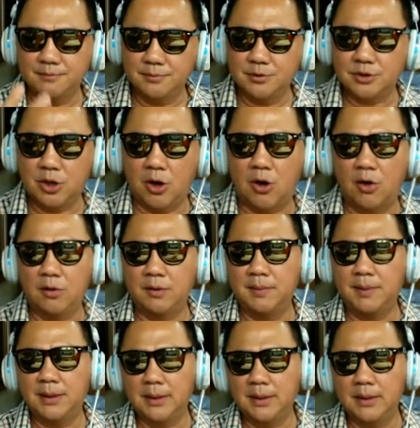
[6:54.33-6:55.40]
สอง
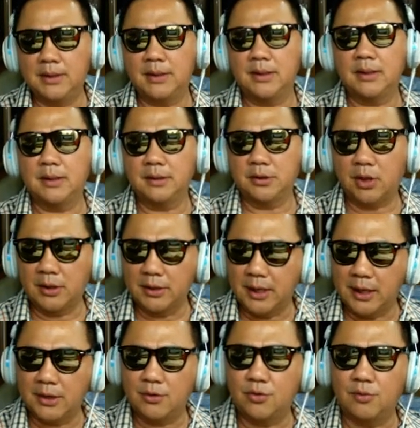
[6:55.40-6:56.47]
มื้อตอนเย็
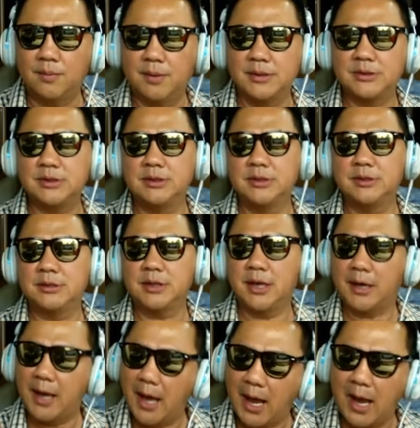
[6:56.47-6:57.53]
นคุณไม่ซื้อก็
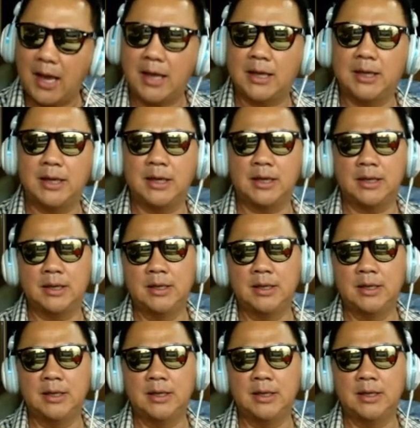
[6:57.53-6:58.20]
ได้อีก